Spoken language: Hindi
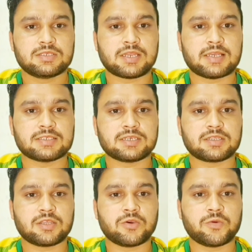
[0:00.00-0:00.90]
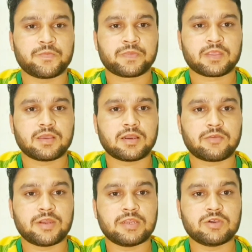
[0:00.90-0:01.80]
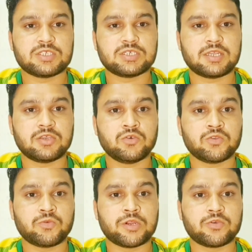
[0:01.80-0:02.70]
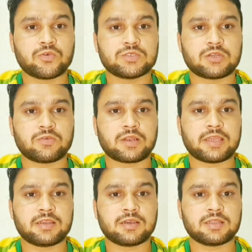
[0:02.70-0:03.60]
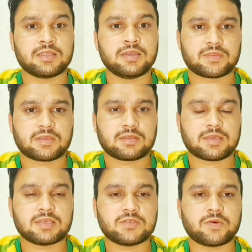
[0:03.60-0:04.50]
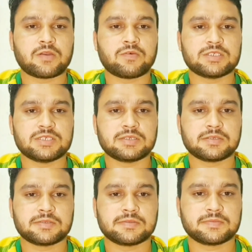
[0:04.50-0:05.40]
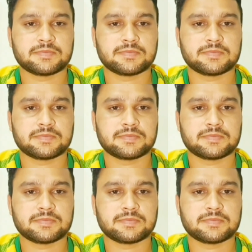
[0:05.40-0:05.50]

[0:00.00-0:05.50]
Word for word: चला सकते हो अगर वीडियो अच्छी लगी हो तो वीडियो को ज़रूर लाइक कर देना थैंक्स फॉर वॉचिंग